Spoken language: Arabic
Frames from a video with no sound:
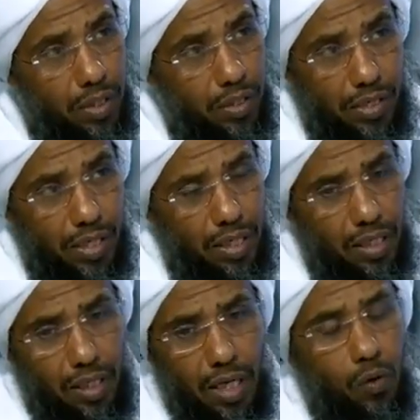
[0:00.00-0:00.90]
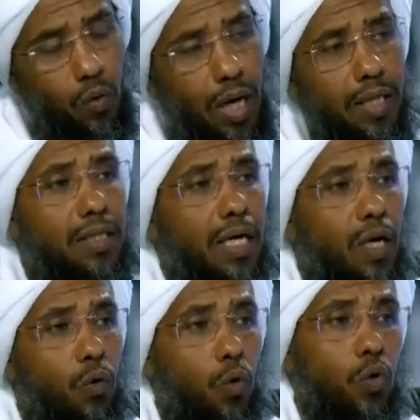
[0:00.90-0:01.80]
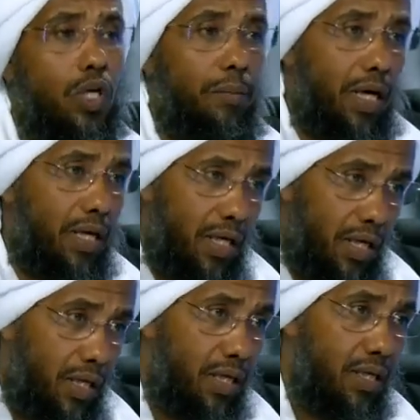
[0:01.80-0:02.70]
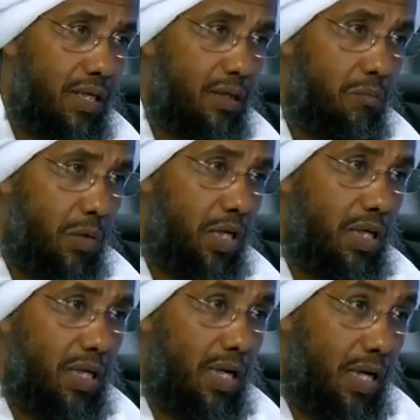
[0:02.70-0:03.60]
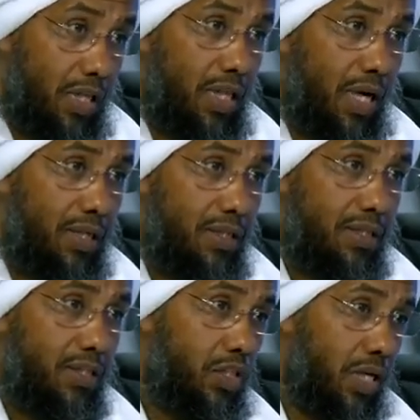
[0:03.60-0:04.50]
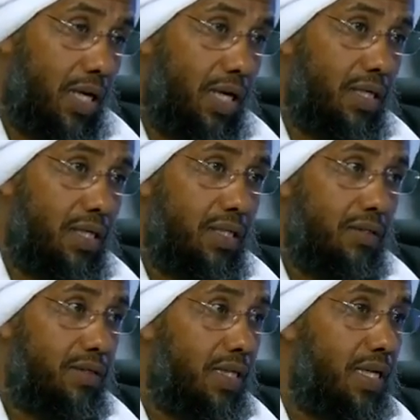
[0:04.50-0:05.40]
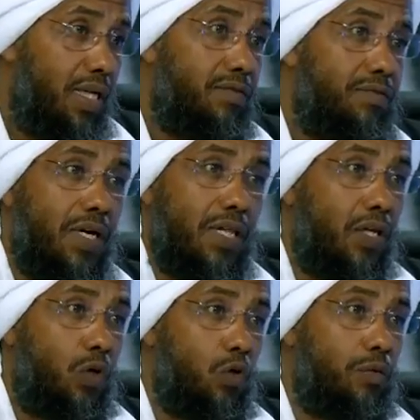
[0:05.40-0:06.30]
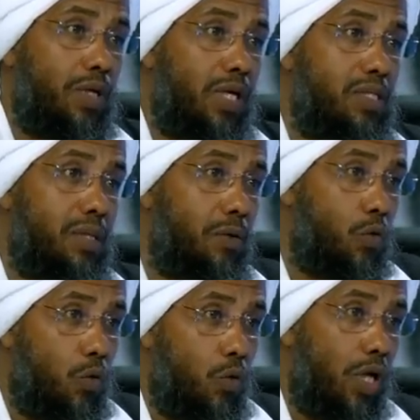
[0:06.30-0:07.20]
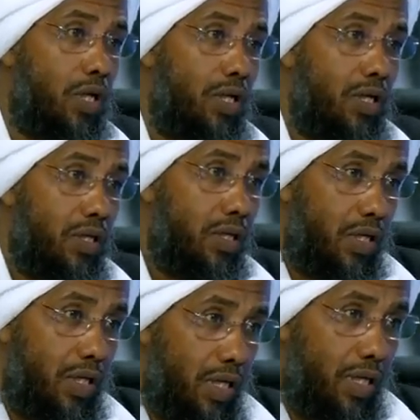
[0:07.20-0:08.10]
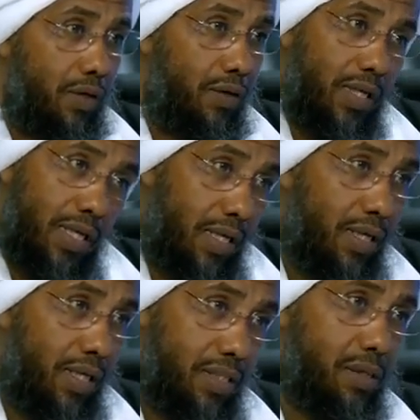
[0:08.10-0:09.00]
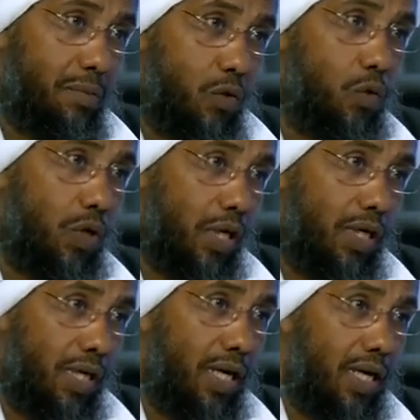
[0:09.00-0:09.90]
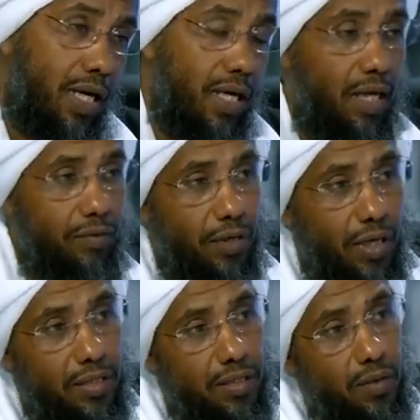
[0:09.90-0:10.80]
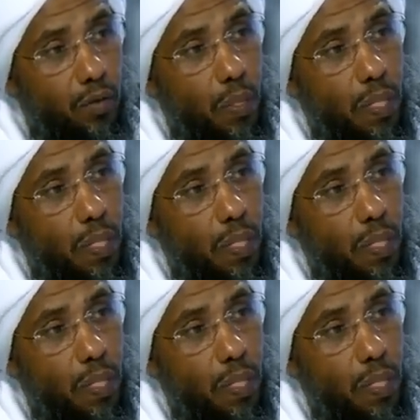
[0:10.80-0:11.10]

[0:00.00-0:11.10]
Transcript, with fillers: ذلك قالوا حتى لو حكم عليه بالردة شرعا فإن إنفاذ الحكم ليس موكولا إلي وإليك ليس موكولا إلى الأفراد نعم